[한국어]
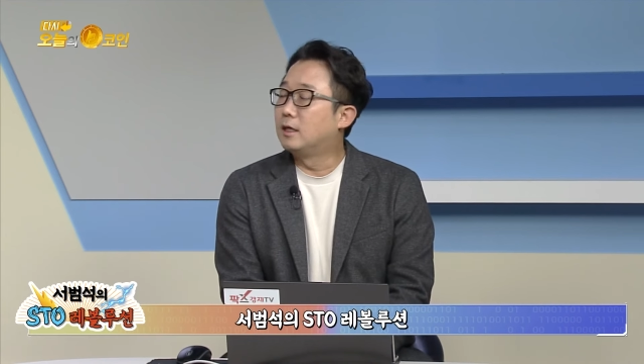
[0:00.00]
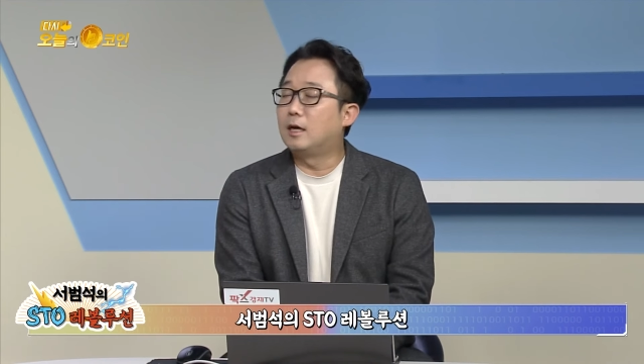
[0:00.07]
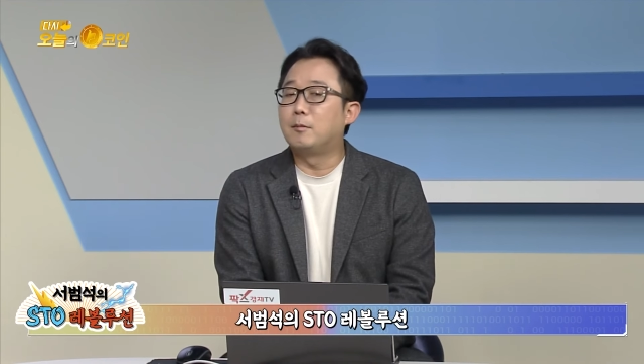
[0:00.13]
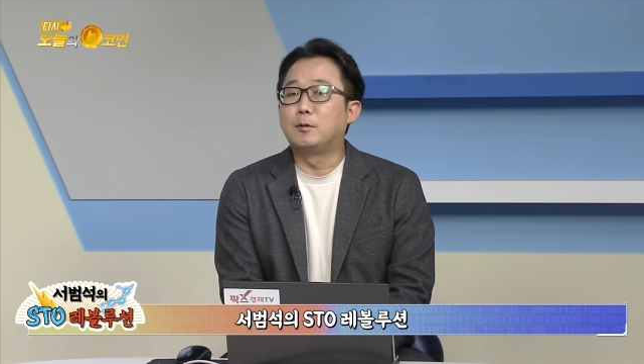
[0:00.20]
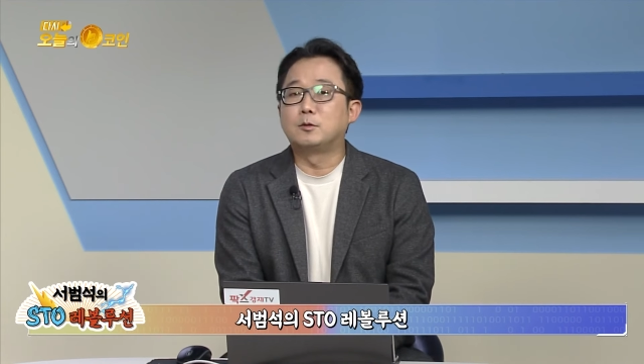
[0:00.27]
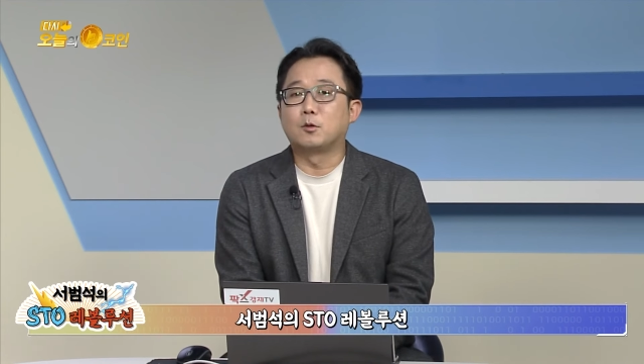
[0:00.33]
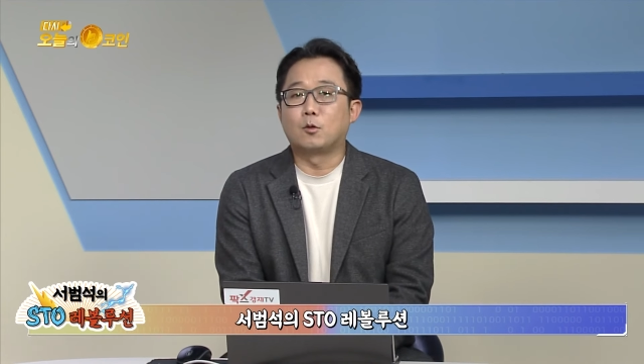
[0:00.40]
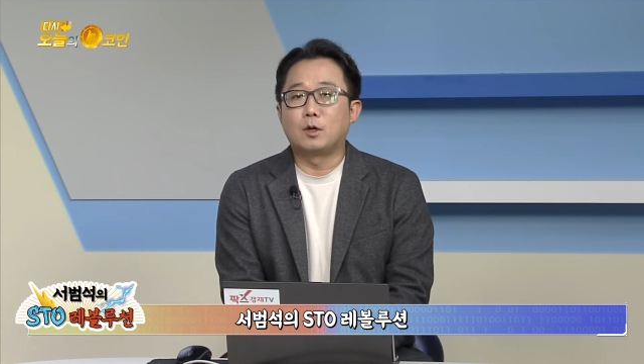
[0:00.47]

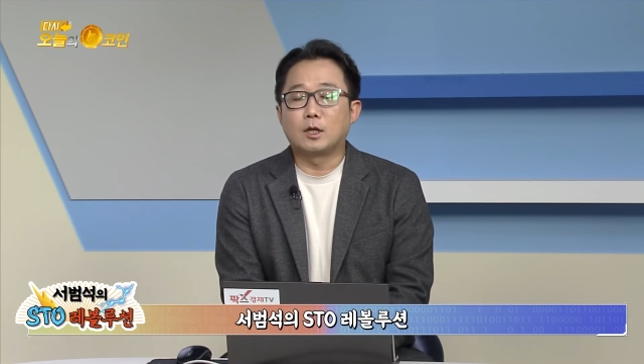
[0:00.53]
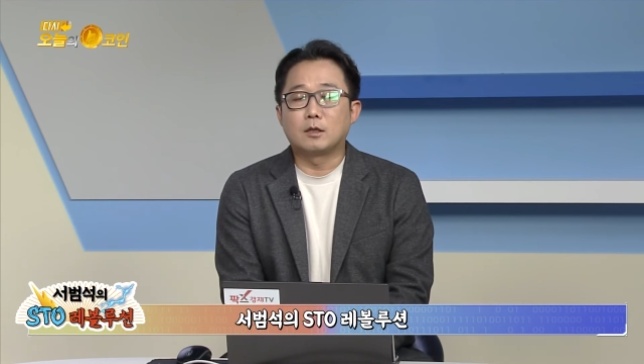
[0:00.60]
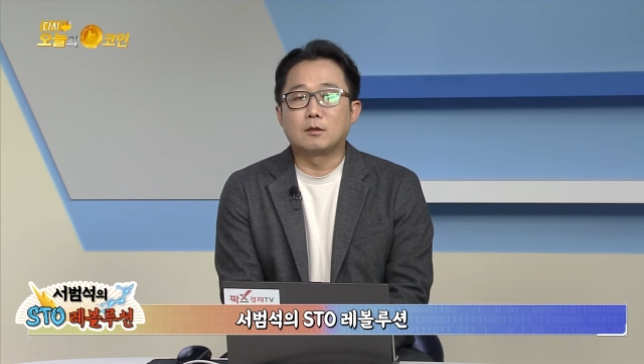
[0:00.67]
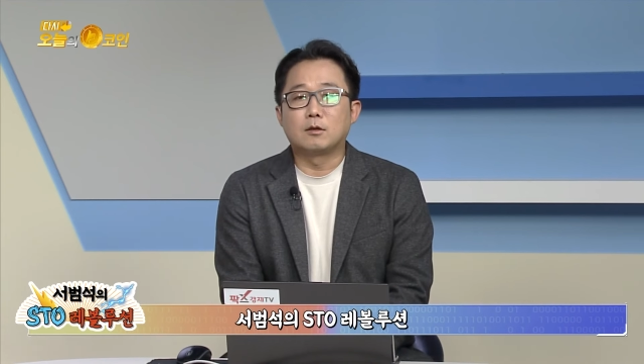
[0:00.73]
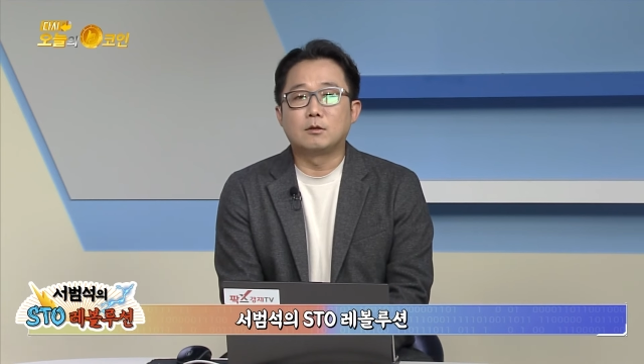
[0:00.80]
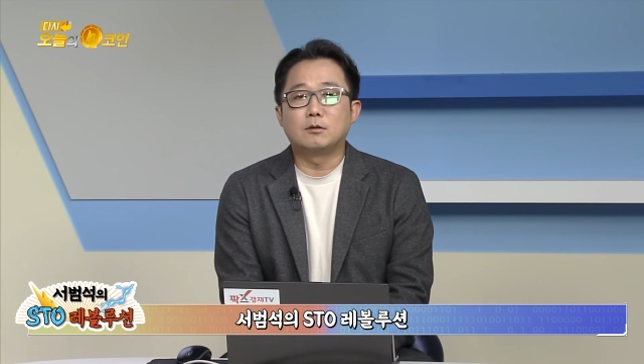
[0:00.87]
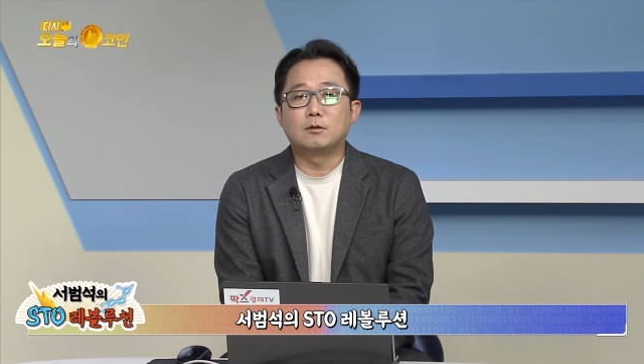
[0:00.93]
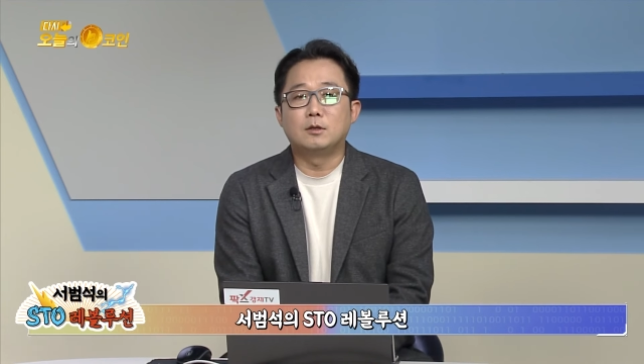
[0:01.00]
하면서
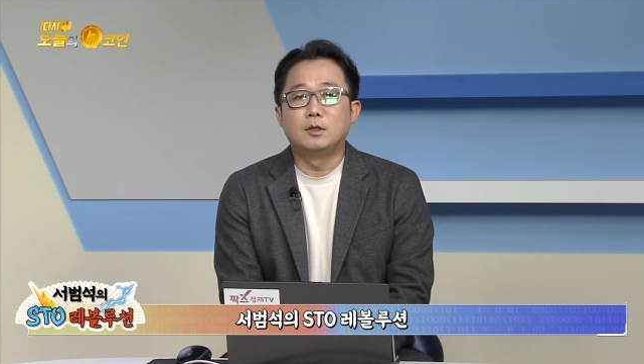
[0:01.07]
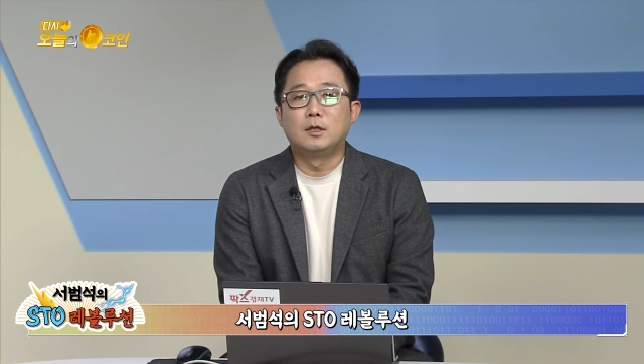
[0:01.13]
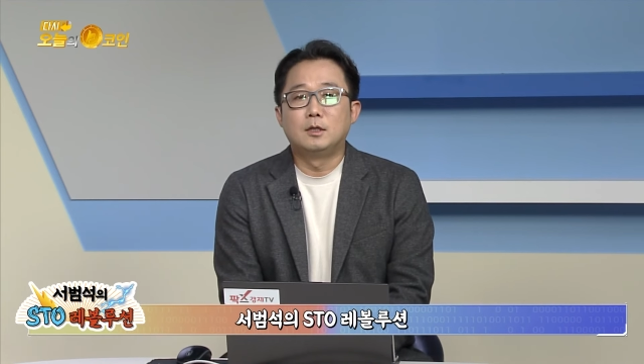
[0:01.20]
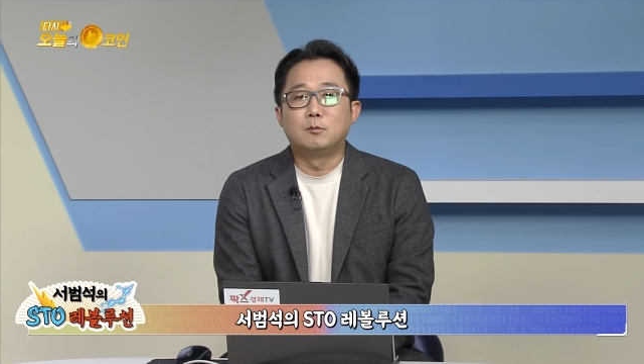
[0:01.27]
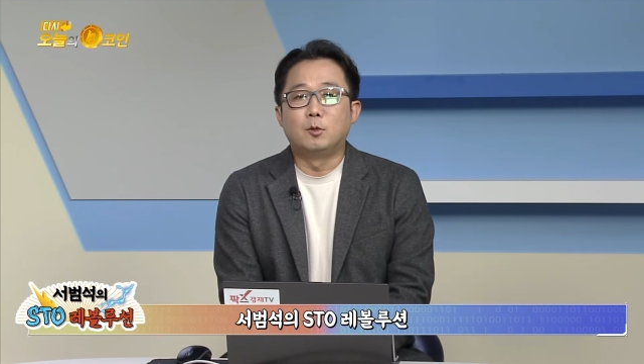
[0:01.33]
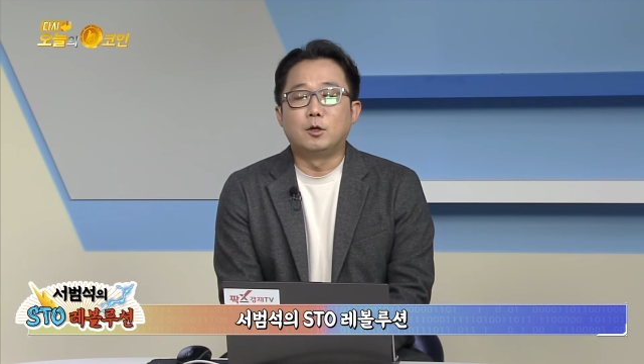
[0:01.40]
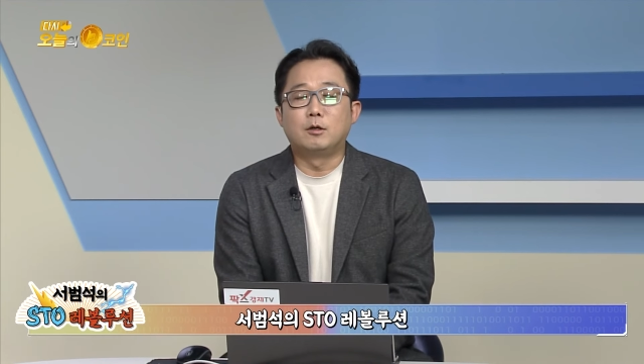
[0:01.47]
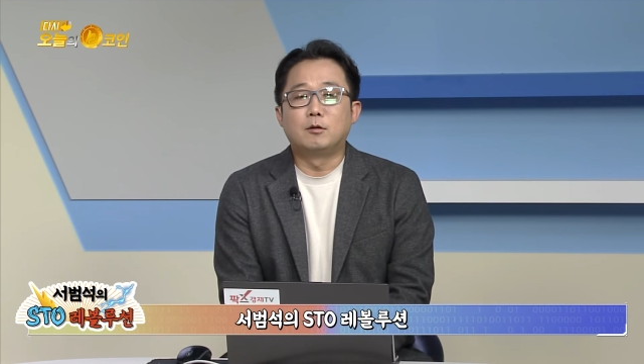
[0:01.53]
올랐던
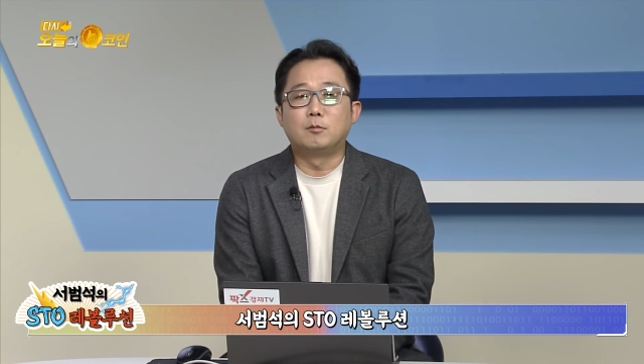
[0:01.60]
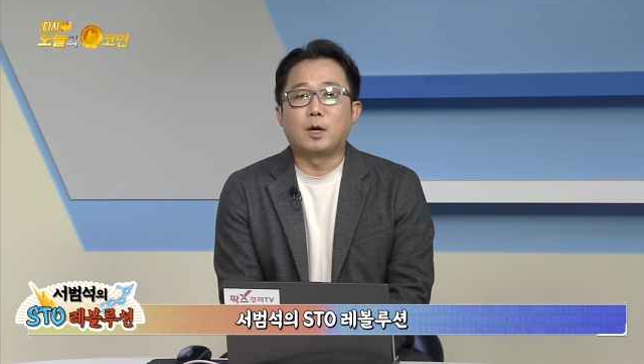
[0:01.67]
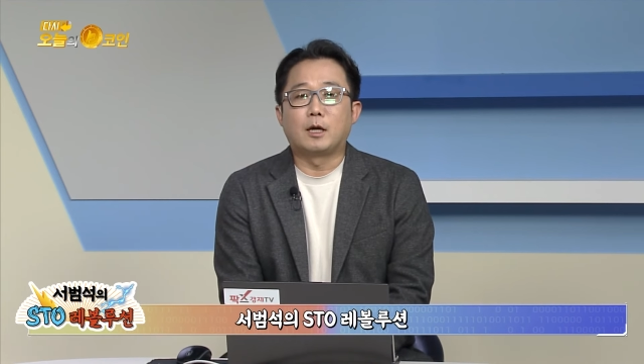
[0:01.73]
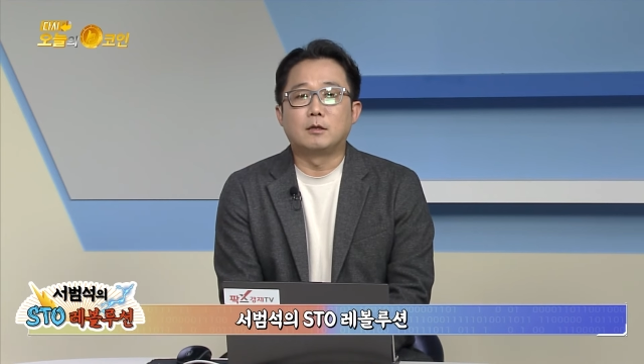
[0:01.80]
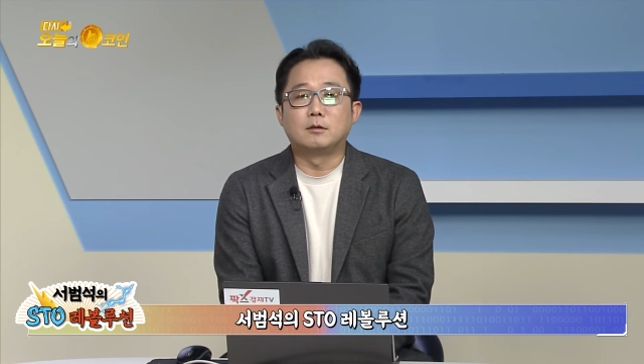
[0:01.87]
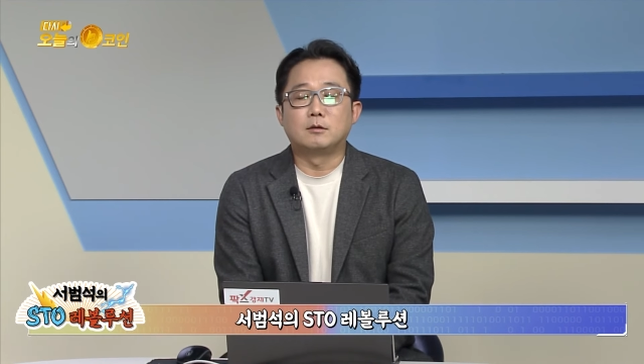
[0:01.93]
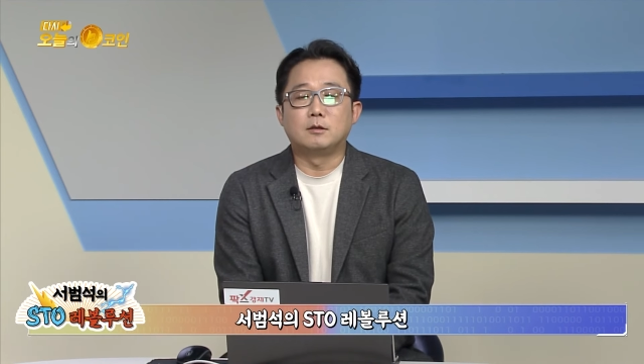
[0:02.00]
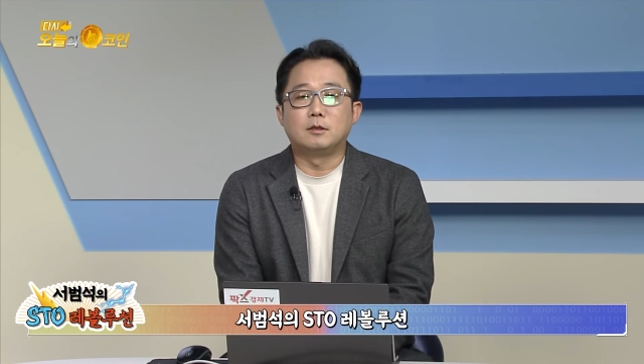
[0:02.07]
뭐 이런
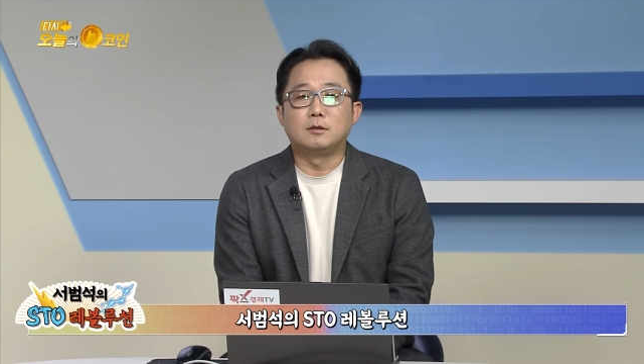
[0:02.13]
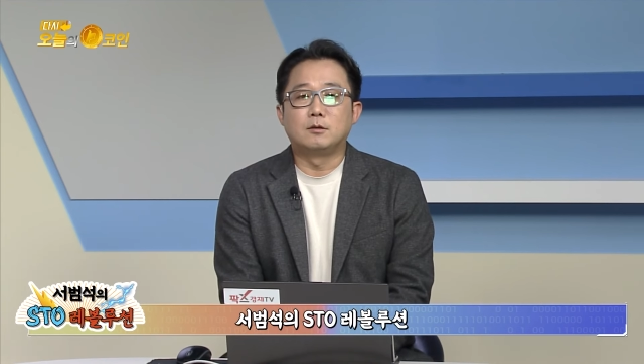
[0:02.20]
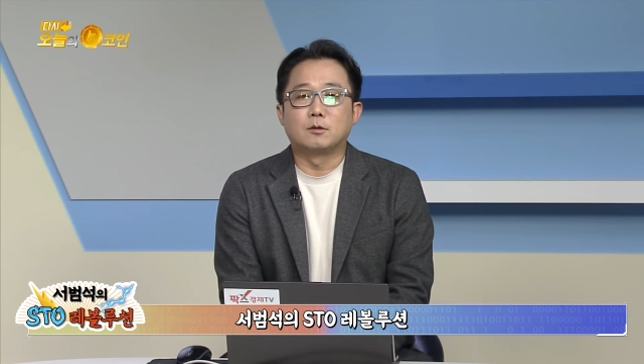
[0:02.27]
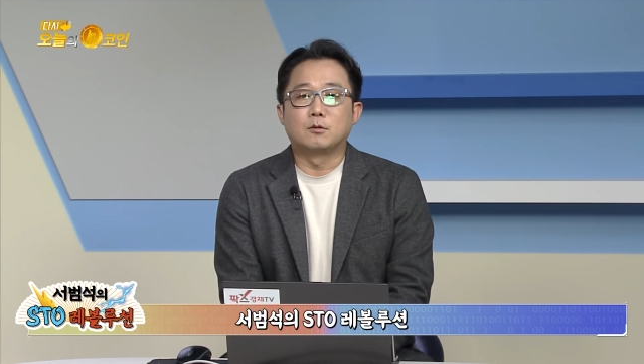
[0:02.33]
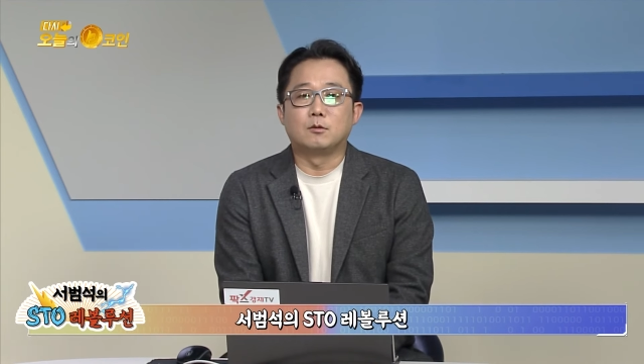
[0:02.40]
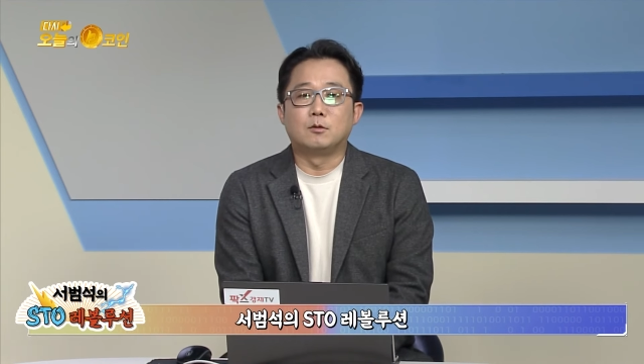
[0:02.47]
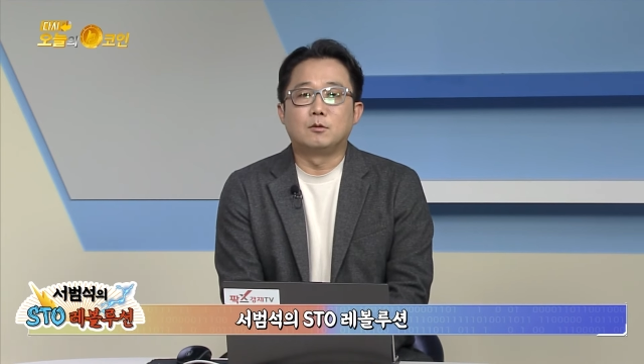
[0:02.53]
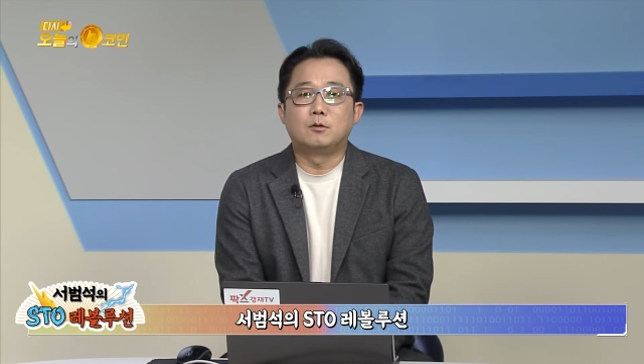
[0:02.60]
반응들이
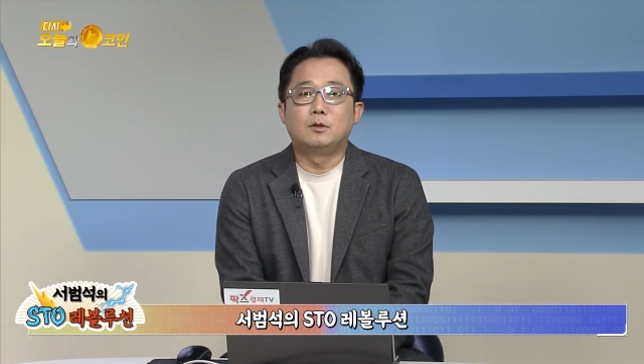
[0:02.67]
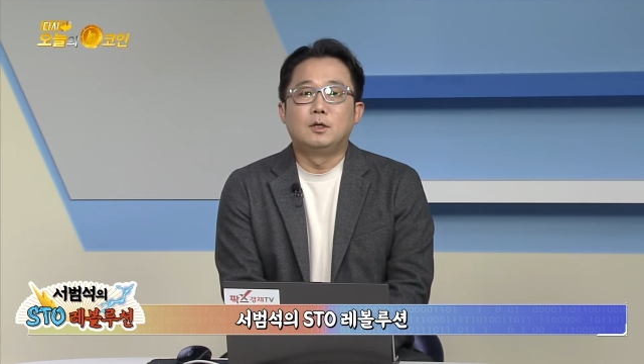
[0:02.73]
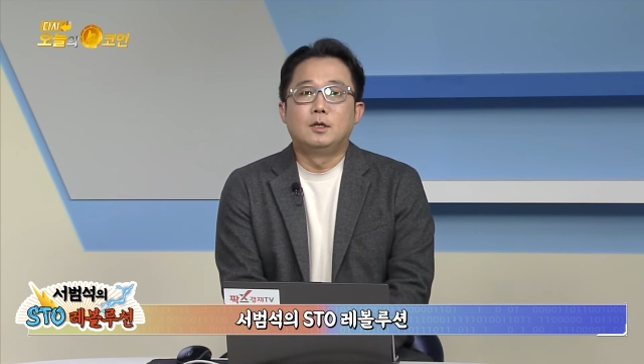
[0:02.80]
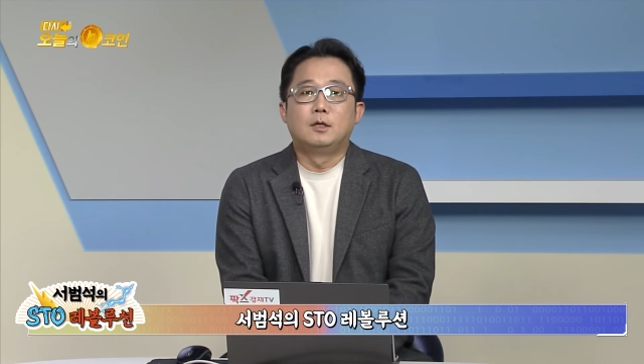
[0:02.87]
있었고